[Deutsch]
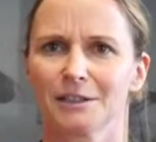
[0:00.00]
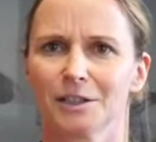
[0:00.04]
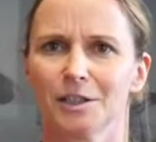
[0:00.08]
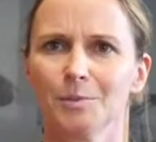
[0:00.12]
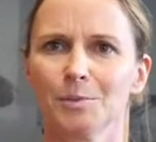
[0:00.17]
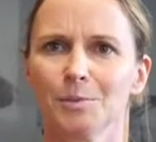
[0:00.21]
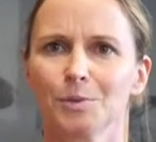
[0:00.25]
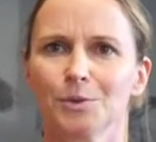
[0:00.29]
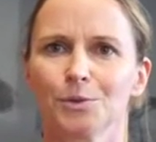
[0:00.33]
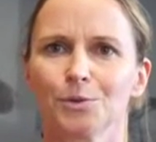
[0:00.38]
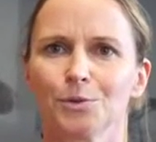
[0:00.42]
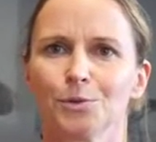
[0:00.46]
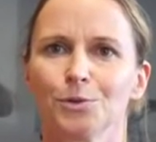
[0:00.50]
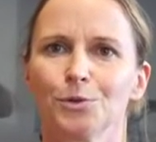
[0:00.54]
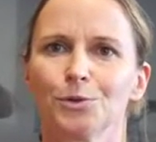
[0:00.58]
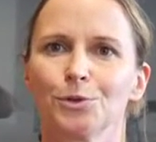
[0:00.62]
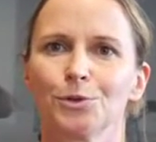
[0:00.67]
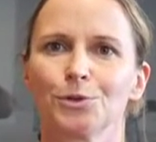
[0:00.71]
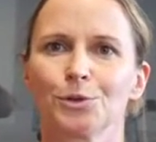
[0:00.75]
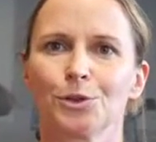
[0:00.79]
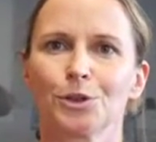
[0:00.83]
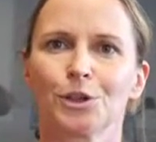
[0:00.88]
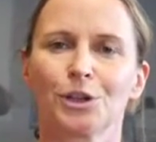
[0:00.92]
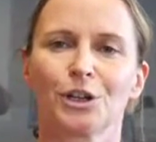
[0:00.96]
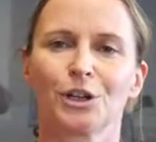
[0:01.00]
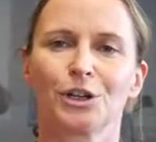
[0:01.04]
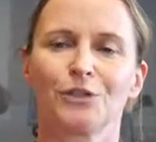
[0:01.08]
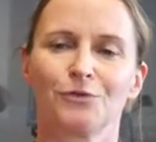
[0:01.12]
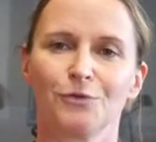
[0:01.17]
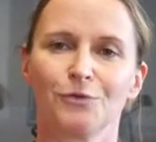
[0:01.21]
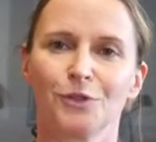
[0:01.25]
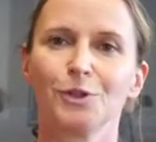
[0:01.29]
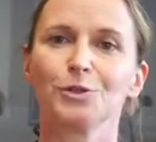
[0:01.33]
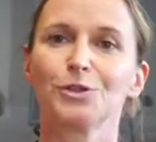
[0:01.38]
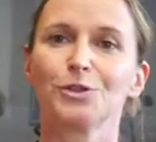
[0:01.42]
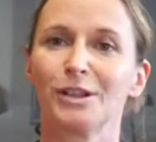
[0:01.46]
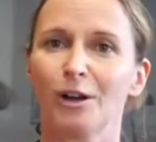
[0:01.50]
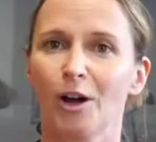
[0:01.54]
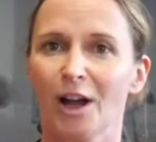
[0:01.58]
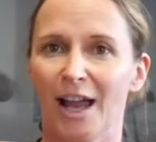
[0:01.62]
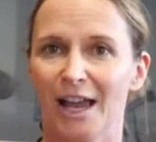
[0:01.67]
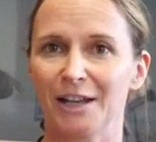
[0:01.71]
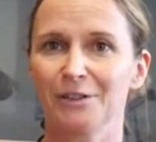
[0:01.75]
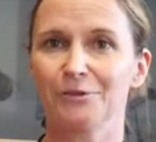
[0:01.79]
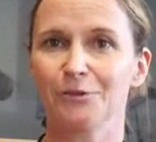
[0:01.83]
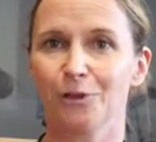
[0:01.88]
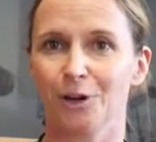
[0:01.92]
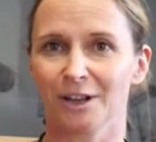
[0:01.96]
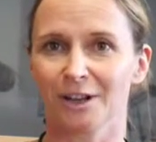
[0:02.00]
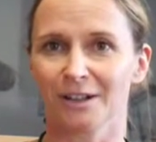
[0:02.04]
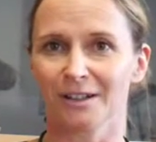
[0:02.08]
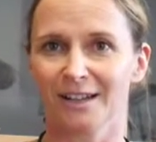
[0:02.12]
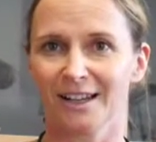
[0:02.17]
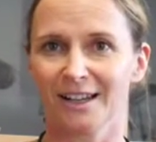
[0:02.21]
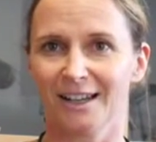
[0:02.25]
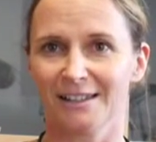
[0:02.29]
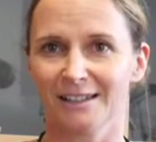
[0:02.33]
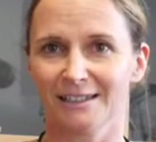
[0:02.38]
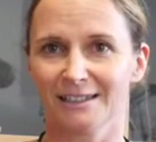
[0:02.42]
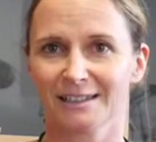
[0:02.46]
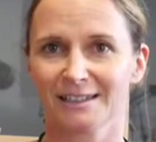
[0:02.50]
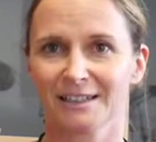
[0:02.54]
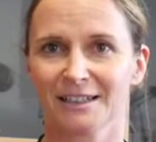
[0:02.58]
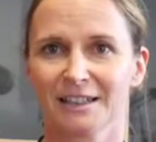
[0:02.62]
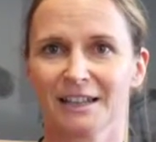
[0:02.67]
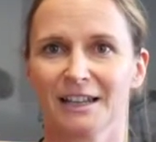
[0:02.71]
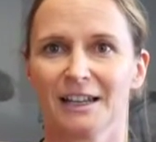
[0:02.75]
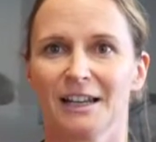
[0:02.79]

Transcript: gibt und wie du sie auch einfordern kannst?